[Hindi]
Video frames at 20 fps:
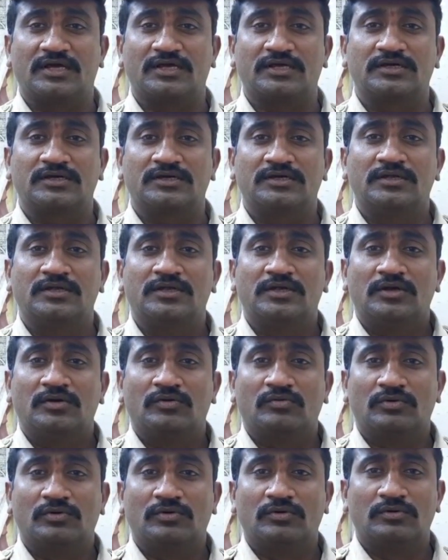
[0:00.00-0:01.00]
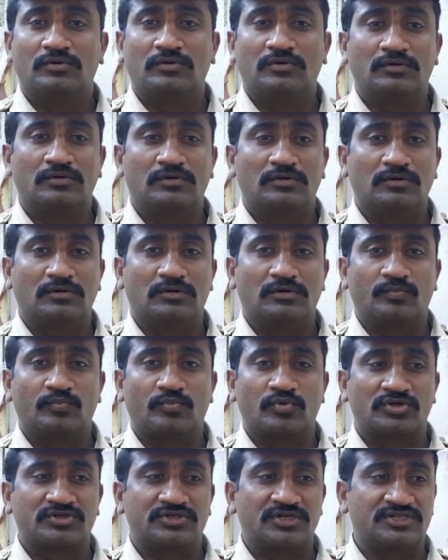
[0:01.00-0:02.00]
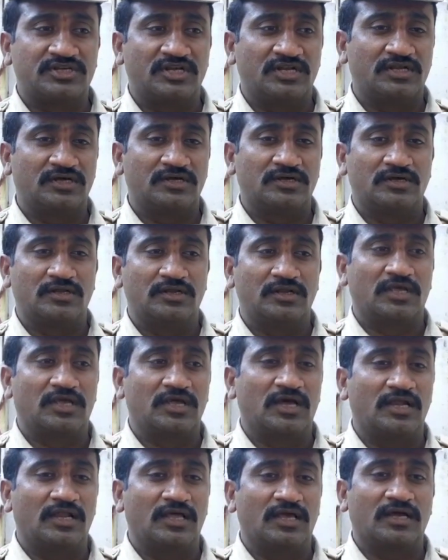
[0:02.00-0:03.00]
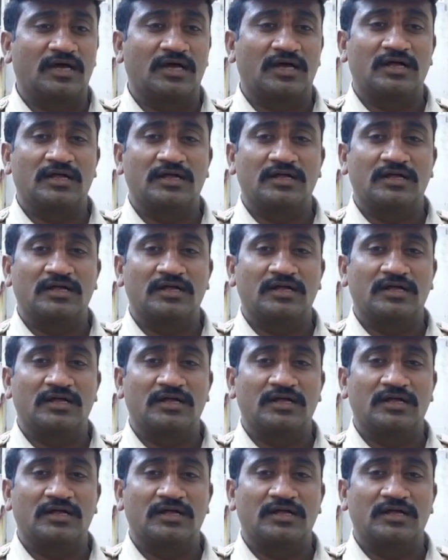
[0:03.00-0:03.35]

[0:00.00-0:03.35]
तक वो प्रोसेशन निकालने का